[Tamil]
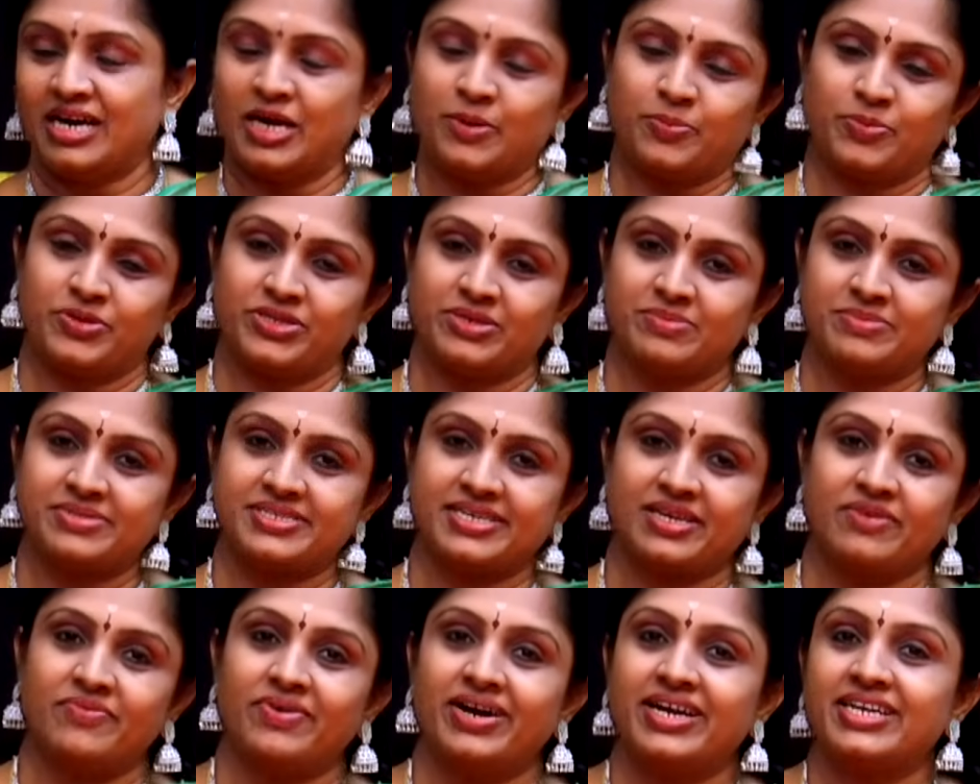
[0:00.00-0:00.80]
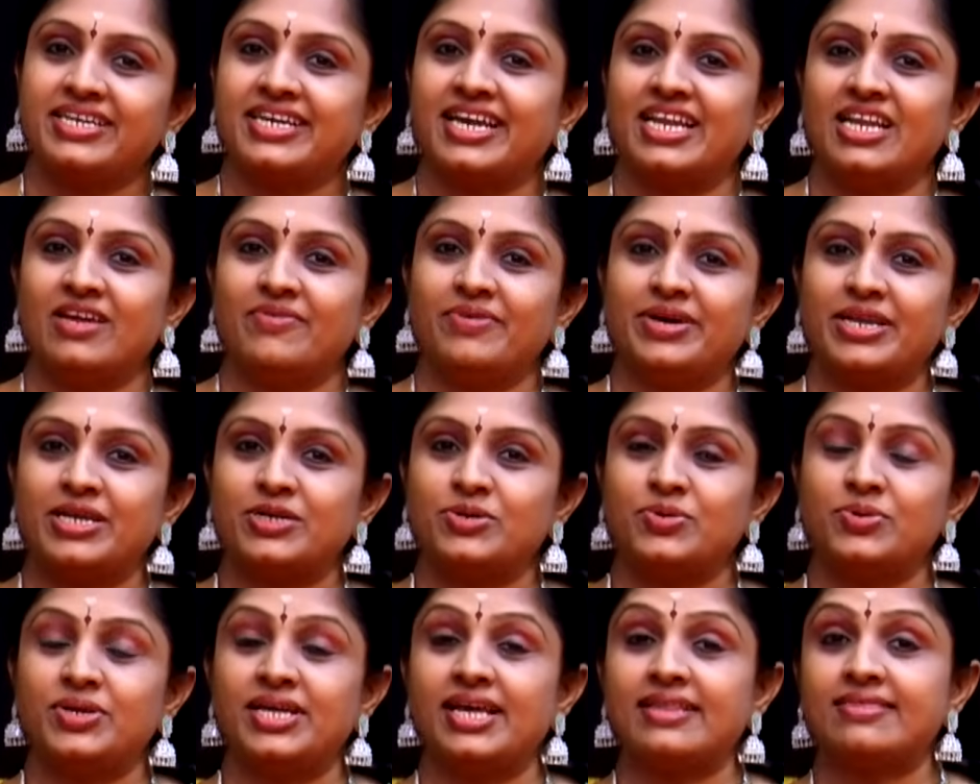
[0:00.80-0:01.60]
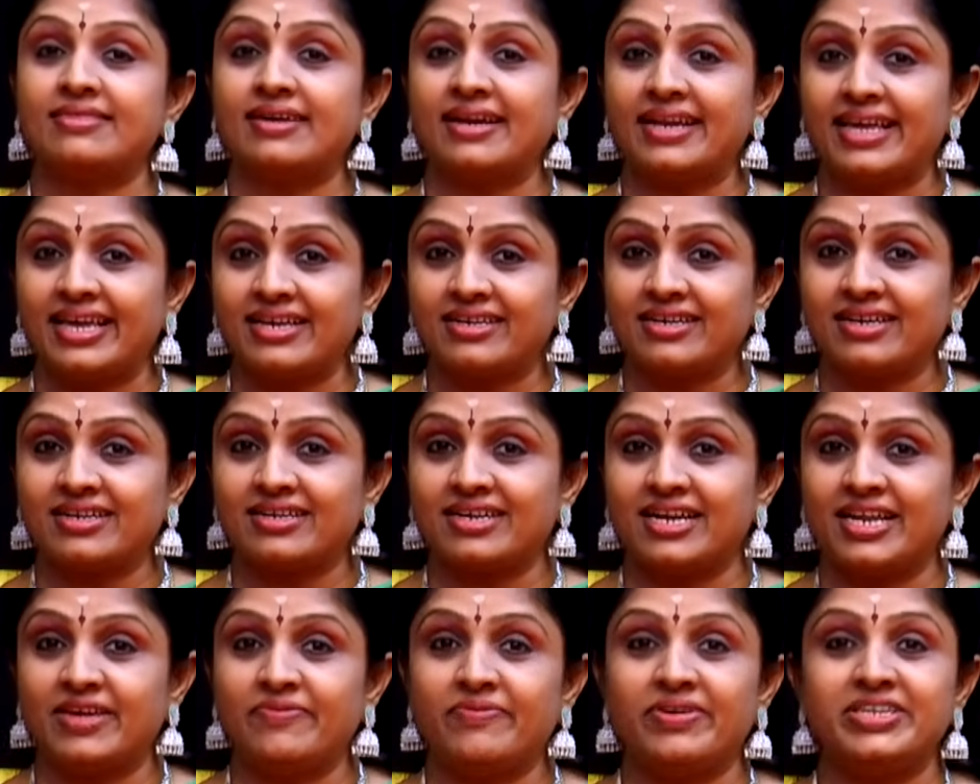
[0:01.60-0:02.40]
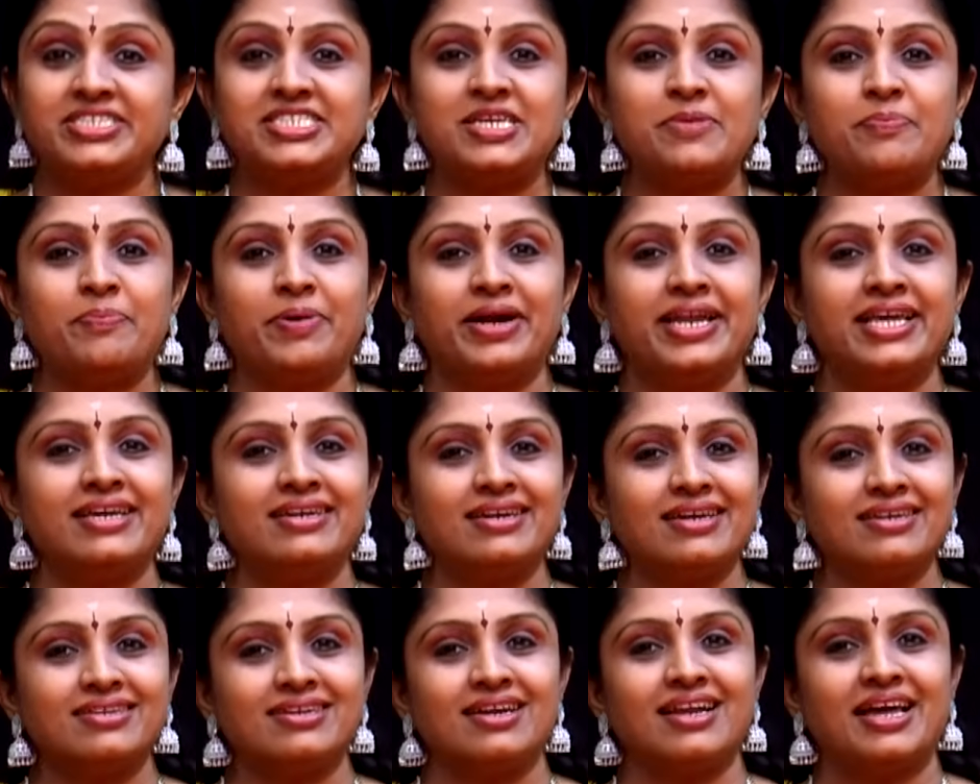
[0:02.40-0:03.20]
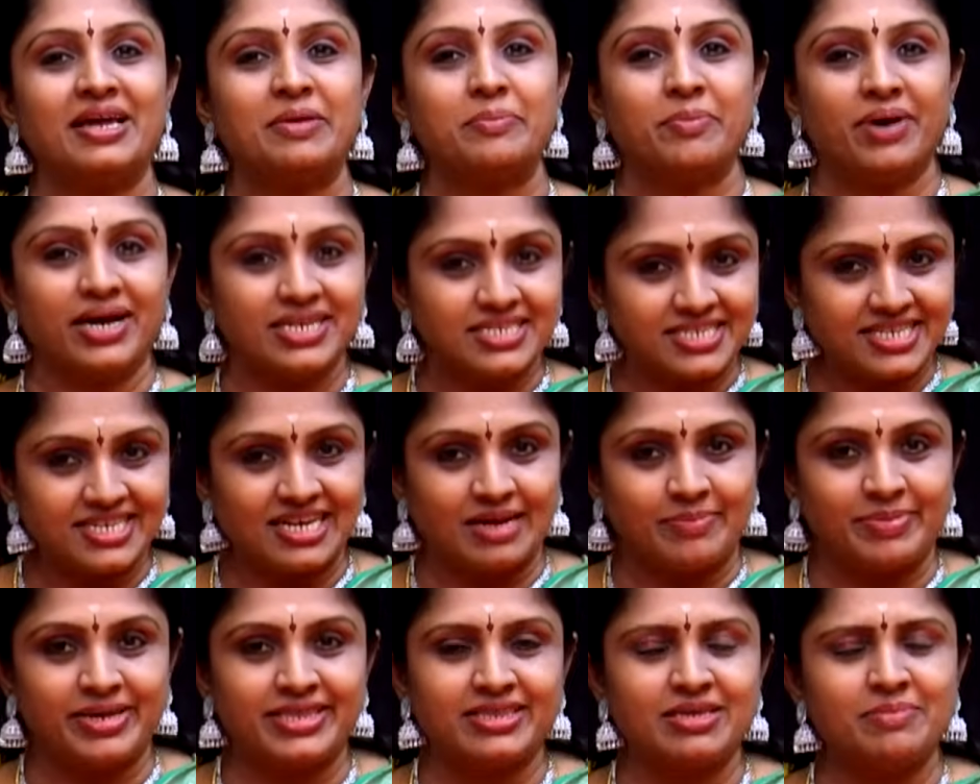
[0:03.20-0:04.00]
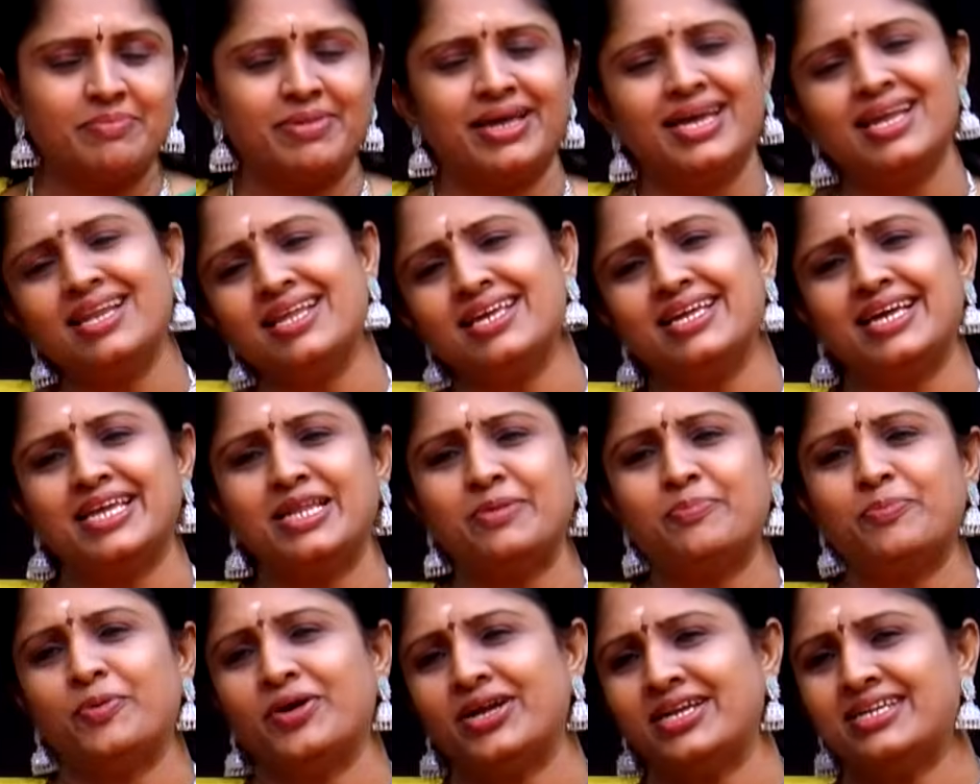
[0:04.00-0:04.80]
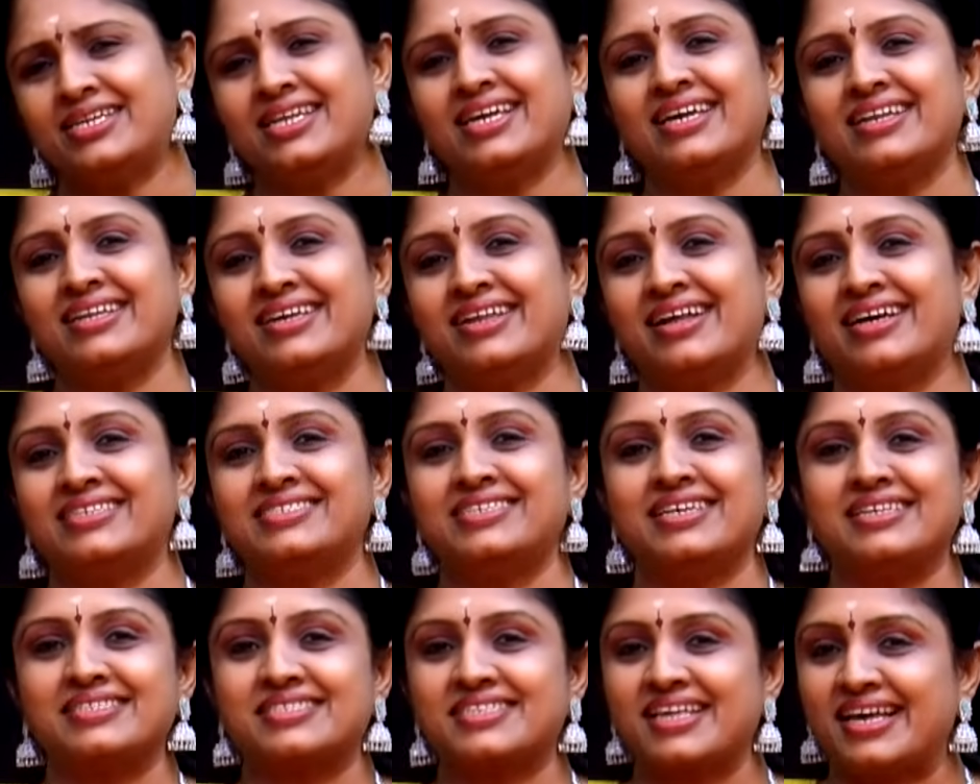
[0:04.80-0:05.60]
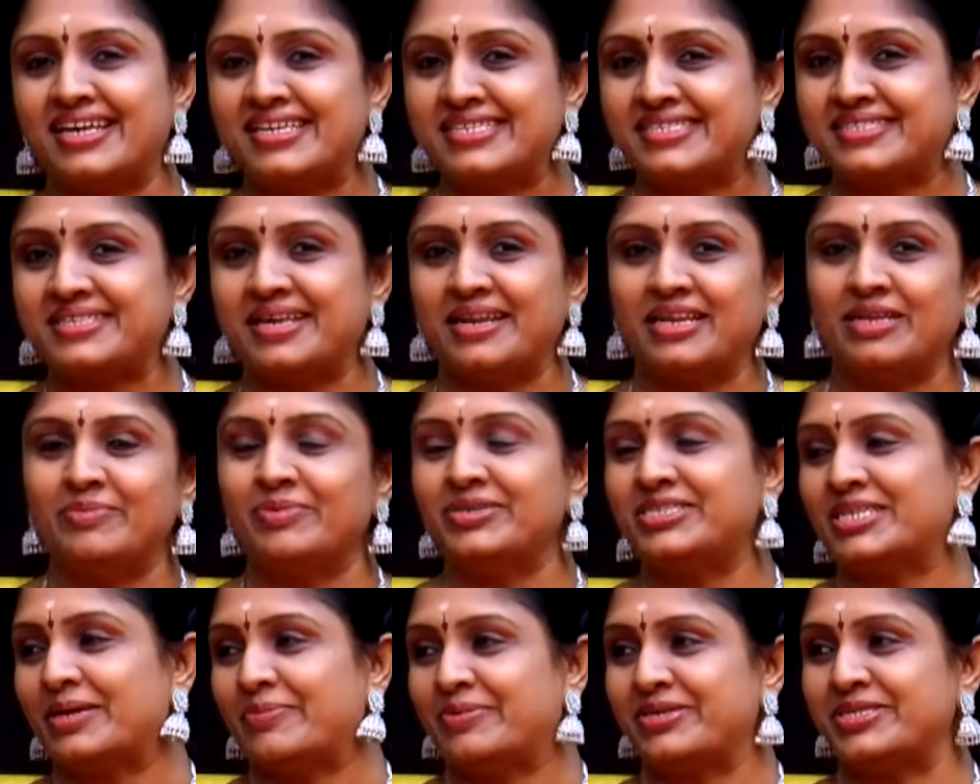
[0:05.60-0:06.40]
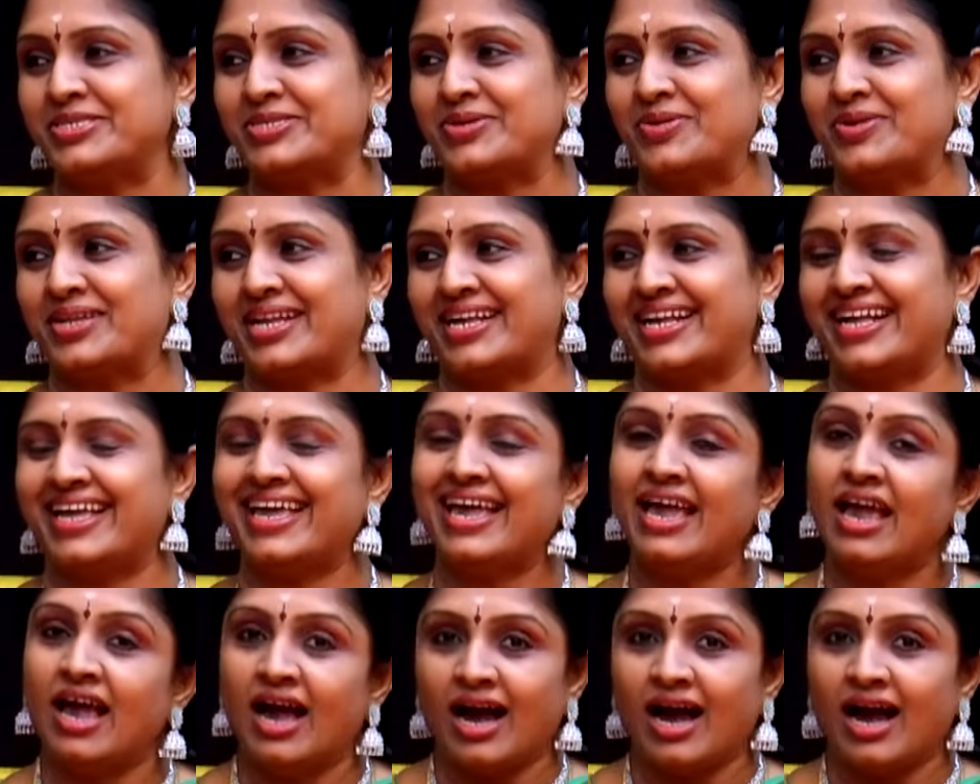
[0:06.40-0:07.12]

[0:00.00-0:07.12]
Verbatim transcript: அற்புதம் சார் வாழ்க்கையில் வரக்கூடிய தடை கற்களை வெற்றி படிக்கற்களாய் மாற்றி அமைத்து மேலே ஏறி போயிட்டே இரு ராஜா ஸ்கைஸ் த லிமிட் அப்படின்னு சொல்கிறீங்க